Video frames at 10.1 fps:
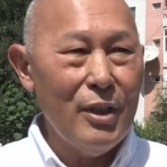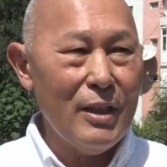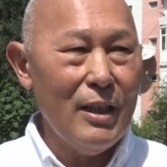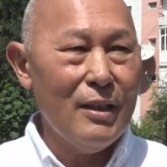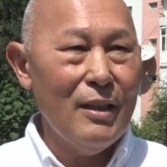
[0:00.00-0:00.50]
Мы
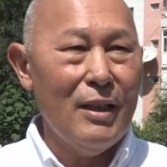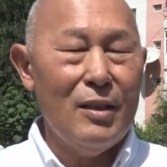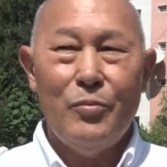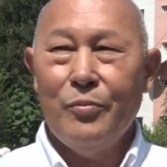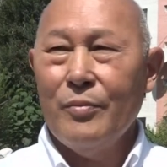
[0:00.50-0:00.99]
не должны
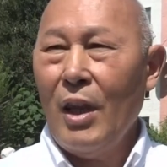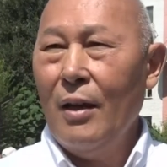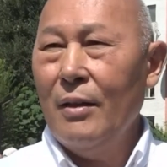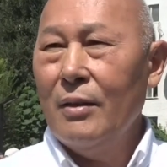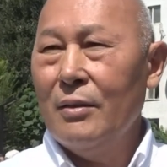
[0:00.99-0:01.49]
забывать
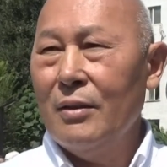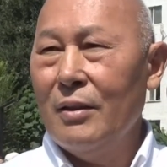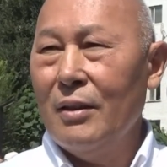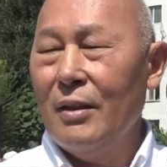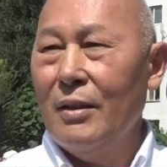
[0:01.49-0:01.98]
его.
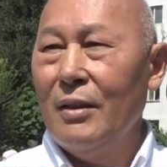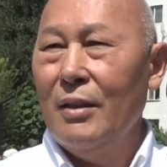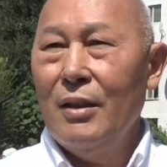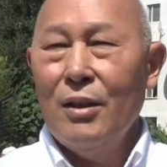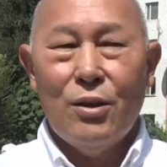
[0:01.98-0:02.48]
Молодежь
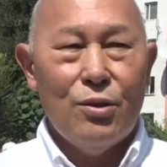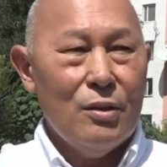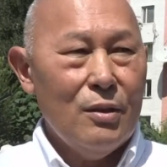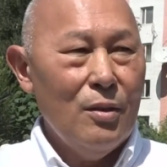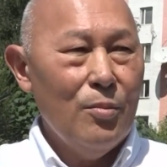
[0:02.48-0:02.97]
должна
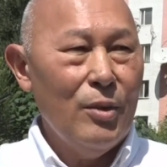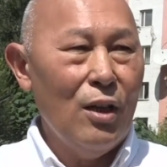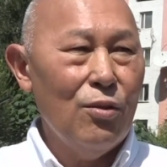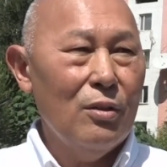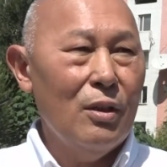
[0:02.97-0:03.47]
знать, какой
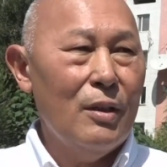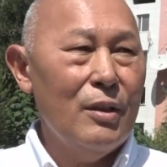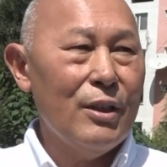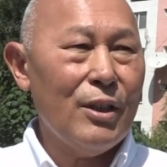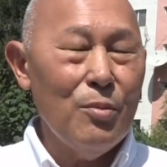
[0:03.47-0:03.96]
вклад эта
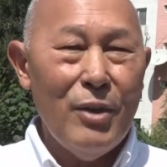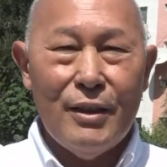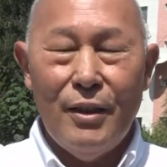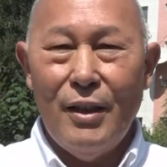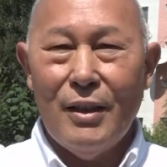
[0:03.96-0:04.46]
личность
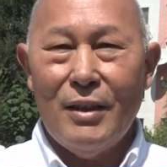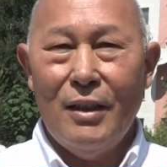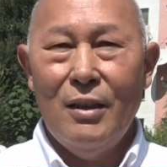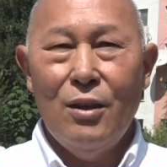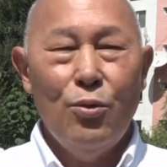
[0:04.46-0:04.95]
внесла в
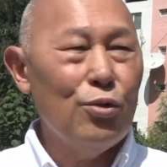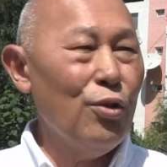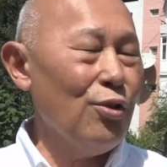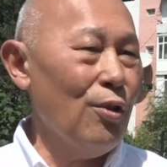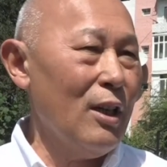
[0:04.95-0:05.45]
развитие
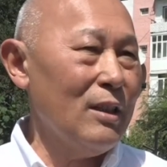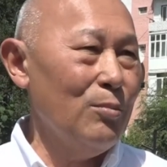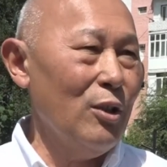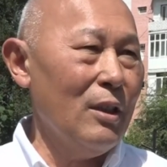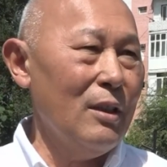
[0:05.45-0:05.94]
нашего
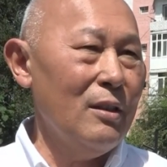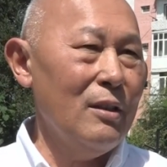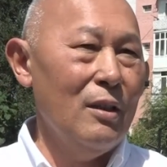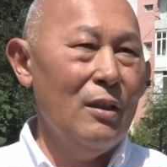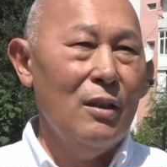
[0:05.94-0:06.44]

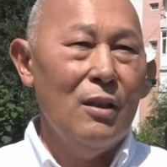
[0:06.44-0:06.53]
Казахстана.